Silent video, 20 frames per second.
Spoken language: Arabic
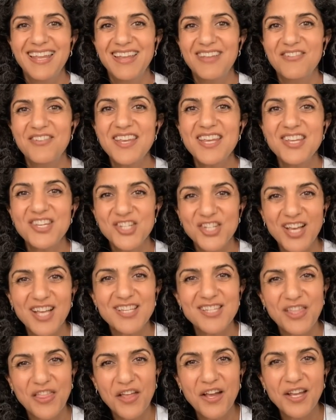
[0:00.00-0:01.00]
في
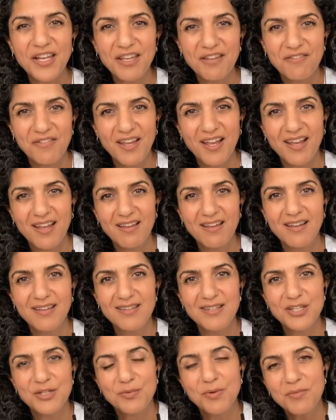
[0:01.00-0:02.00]
شخص ثاني في
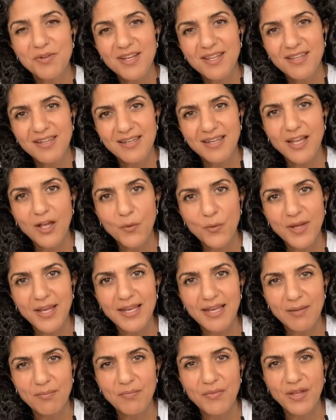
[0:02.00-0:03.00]
حياتك ممكن انه هو
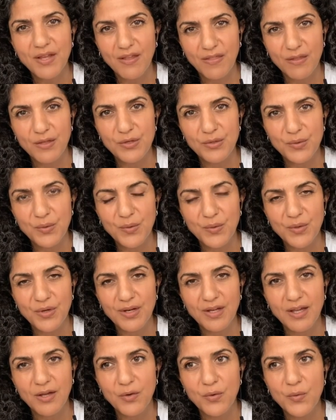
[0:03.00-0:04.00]
يلبي هذا الدور
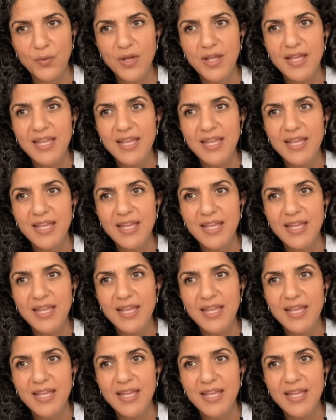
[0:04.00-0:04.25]
او